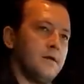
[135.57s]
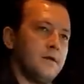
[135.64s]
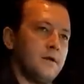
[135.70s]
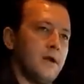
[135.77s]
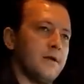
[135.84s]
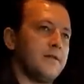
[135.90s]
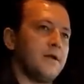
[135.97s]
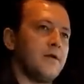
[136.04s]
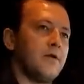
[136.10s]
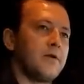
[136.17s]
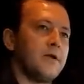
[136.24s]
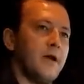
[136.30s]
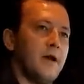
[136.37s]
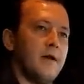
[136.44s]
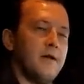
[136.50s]

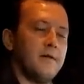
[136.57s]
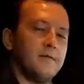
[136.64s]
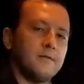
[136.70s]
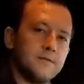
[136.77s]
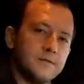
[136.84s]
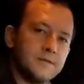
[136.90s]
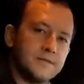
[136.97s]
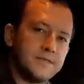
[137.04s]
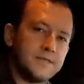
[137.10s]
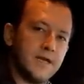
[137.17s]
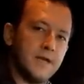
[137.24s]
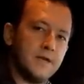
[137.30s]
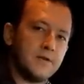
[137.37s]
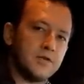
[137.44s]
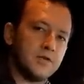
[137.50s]
Kategoria
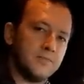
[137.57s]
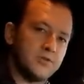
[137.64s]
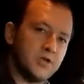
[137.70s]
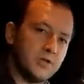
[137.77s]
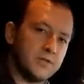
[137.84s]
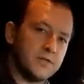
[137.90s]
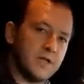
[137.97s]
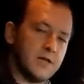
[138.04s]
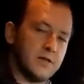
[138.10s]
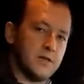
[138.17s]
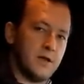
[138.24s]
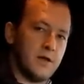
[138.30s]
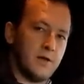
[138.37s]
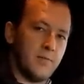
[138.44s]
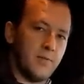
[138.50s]
C, czyli
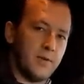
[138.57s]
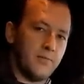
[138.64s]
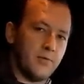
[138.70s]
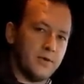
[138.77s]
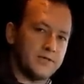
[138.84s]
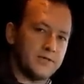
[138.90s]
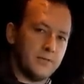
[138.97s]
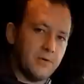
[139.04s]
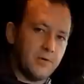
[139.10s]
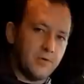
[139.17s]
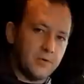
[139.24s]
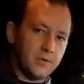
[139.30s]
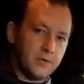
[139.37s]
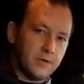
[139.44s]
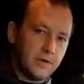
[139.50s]
przedostatnia, obejmuje
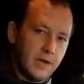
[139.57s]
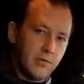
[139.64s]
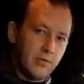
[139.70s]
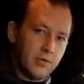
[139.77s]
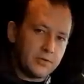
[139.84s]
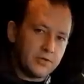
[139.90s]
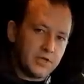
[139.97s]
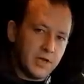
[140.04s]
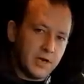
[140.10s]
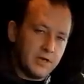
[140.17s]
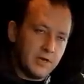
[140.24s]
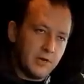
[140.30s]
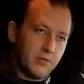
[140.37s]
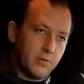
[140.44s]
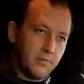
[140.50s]
samochody Euro 4
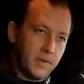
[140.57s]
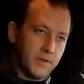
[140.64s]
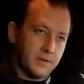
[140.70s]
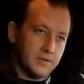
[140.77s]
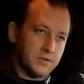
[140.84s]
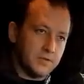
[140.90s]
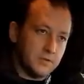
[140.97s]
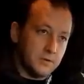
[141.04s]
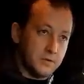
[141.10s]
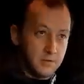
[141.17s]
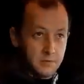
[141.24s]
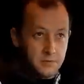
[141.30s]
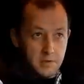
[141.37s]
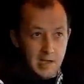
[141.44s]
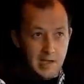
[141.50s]
i Euro 5.
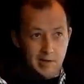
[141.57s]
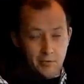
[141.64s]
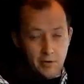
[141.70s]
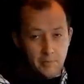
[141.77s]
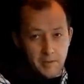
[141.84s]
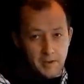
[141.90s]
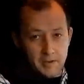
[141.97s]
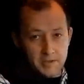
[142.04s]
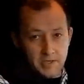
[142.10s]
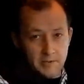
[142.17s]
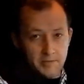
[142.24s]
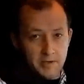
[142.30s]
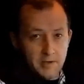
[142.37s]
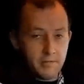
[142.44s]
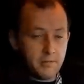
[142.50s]
Euro 5,
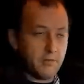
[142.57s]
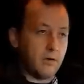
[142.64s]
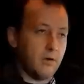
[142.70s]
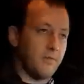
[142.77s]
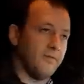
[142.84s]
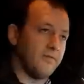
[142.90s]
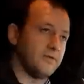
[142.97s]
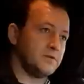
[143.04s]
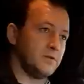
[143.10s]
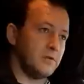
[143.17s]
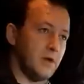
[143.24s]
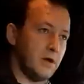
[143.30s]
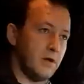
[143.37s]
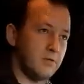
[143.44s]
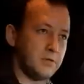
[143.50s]
jakby nie było,
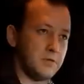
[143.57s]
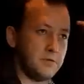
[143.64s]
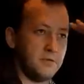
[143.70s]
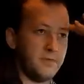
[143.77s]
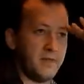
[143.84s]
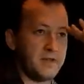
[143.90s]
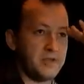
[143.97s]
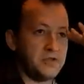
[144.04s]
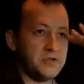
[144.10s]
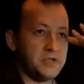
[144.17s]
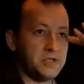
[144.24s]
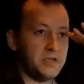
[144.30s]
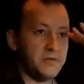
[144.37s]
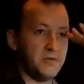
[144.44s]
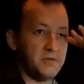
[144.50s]
obowiązuje od
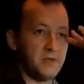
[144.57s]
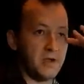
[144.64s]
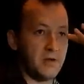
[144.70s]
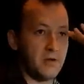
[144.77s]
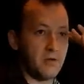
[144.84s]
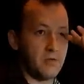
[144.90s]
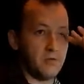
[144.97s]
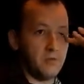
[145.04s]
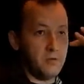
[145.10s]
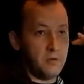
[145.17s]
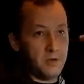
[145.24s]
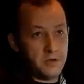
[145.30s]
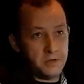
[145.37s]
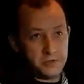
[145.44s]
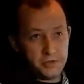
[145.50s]
2009 roku,
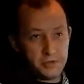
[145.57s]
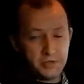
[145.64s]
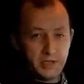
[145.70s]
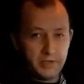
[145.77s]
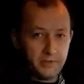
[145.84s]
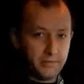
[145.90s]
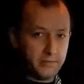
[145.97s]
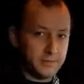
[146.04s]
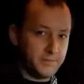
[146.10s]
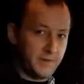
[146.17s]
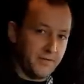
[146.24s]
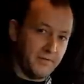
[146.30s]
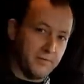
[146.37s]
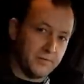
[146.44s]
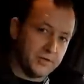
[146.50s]
czyli na dobrą
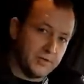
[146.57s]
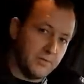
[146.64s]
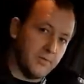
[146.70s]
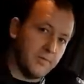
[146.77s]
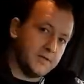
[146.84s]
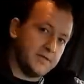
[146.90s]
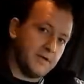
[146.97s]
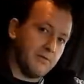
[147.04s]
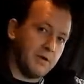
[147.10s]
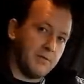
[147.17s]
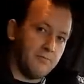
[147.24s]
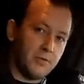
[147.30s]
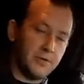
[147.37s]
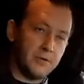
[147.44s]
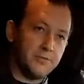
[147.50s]
sprawę możemy mieć całkiem
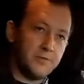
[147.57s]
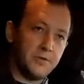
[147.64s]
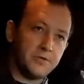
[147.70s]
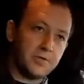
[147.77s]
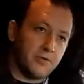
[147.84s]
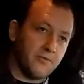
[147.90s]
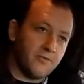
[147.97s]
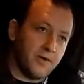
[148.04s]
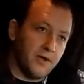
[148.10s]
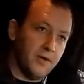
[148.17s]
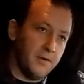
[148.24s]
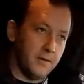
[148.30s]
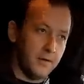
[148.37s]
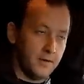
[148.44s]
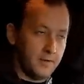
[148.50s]
młodą ciężarówkę,
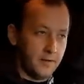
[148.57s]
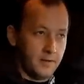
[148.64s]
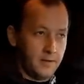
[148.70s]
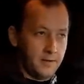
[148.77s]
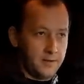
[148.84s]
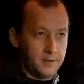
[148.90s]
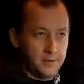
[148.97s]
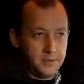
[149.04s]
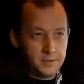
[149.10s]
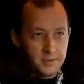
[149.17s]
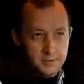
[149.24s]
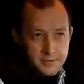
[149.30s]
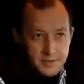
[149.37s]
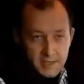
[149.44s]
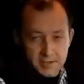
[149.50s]

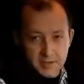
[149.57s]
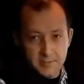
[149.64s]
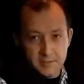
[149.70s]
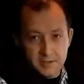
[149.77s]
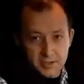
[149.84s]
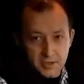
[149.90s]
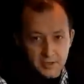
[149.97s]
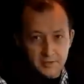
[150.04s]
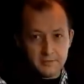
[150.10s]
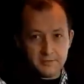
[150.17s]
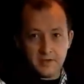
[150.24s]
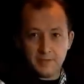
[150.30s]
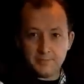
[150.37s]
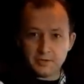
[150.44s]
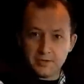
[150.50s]
i znajdziemy się
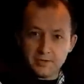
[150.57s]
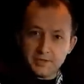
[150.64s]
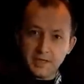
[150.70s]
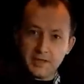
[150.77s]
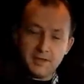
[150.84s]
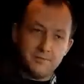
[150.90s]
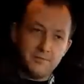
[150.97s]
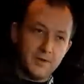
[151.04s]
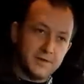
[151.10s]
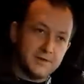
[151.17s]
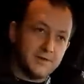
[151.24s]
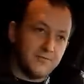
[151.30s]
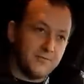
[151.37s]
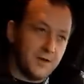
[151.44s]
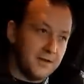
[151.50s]
na przedostatnim
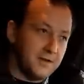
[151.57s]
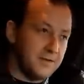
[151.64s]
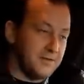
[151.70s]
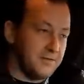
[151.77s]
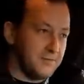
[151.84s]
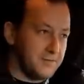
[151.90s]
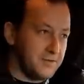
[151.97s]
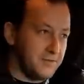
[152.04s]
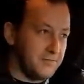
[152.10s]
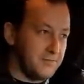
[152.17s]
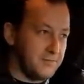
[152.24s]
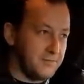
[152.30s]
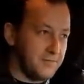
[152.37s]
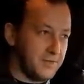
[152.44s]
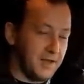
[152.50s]
miejscu w tej, w tym,
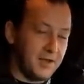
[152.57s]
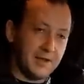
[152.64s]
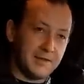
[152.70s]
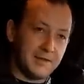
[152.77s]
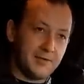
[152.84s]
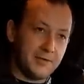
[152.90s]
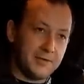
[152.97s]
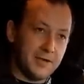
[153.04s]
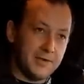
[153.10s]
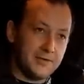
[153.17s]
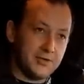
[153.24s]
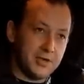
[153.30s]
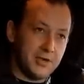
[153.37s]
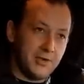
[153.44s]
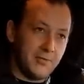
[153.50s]
w tej kategorii
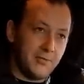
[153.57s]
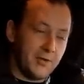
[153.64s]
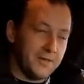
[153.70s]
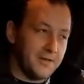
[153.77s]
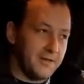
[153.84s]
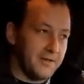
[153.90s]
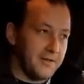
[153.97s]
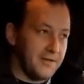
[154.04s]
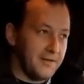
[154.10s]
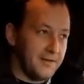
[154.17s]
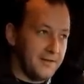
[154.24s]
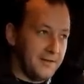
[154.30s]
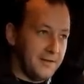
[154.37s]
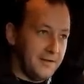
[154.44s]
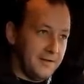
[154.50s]
naliczania opłat.
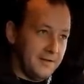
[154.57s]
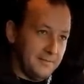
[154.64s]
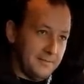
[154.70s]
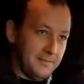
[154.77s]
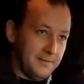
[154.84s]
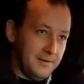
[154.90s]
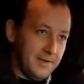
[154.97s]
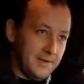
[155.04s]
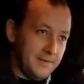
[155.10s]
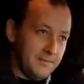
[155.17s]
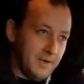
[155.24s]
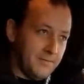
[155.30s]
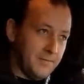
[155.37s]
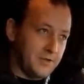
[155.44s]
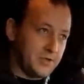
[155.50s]
E,
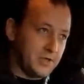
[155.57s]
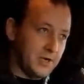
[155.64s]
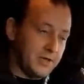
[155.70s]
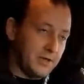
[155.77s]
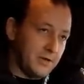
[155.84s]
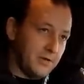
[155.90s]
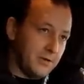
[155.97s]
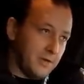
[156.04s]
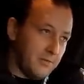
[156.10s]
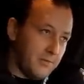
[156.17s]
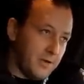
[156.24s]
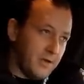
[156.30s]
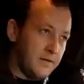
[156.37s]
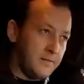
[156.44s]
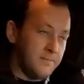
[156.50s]
mamy jeszcze kategorię
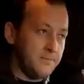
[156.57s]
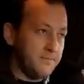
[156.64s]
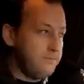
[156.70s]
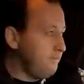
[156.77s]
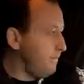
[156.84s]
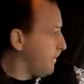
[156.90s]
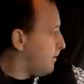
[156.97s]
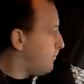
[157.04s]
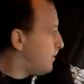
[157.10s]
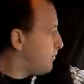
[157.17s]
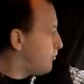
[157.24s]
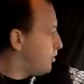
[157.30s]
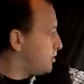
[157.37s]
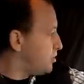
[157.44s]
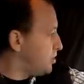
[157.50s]
B,
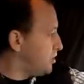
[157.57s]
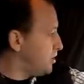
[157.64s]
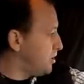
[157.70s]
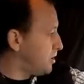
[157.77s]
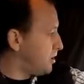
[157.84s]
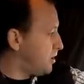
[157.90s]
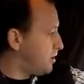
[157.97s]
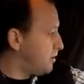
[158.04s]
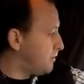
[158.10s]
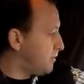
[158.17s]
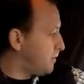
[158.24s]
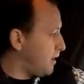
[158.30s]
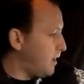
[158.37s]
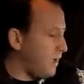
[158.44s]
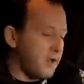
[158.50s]
obejmuje silniki
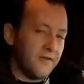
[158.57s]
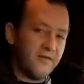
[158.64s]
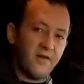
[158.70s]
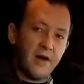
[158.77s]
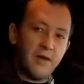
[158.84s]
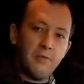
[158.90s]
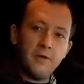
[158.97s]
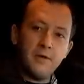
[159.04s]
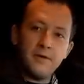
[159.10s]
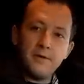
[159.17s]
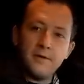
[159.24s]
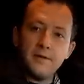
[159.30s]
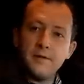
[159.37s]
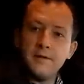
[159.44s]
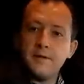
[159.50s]
EEV
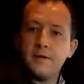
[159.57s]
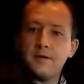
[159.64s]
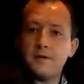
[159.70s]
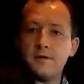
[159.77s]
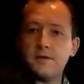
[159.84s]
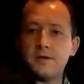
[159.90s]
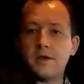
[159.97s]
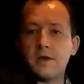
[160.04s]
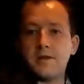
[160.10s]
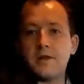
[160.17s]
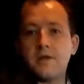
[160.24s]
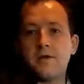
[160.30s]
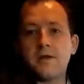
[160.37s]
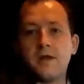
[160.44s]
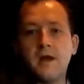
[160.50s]
i
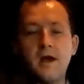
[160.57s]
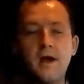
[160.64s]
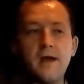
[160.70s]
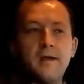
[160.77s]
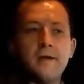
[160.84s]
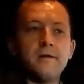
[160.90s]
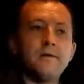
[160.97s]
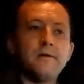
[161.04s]
kategoria A